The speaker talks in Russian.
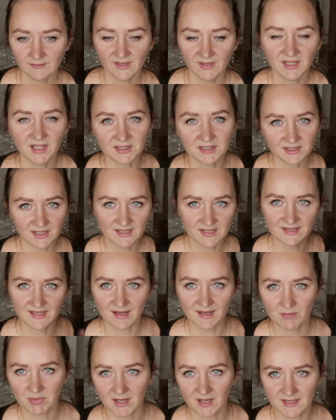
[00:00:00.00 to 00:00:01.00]
Как-то
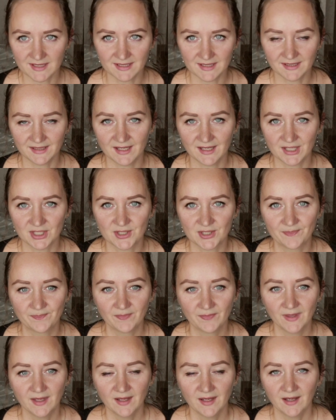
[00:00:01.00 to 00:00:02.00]
разнообразить наш,
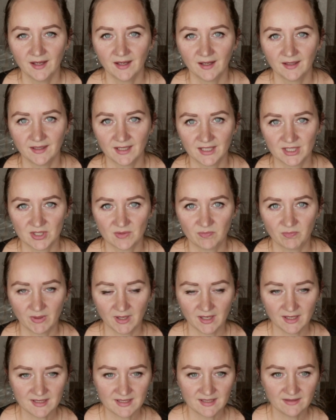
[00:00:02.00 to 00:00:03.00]
наше
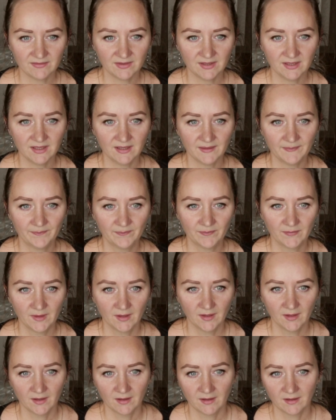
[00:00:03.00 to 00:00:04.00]
празднование.
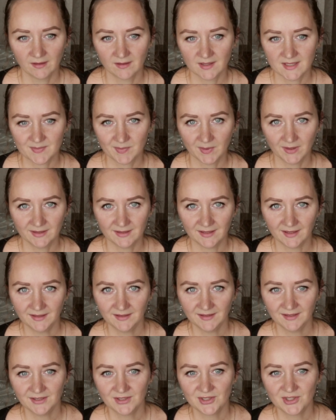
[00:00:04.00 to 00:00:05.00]
А,
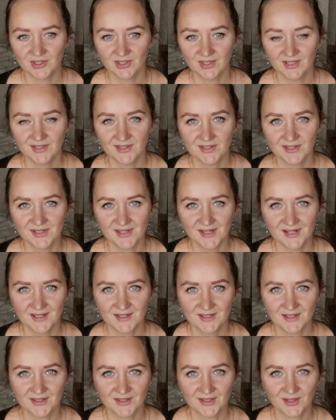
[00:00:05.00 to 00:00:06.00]
спонтанно решили, сидели
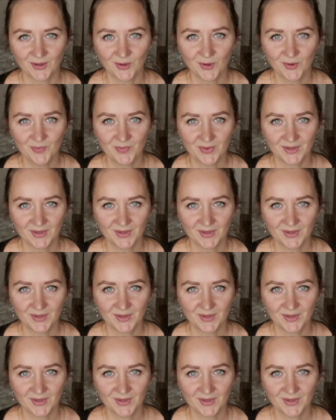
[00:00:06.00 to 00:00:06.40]
за столом,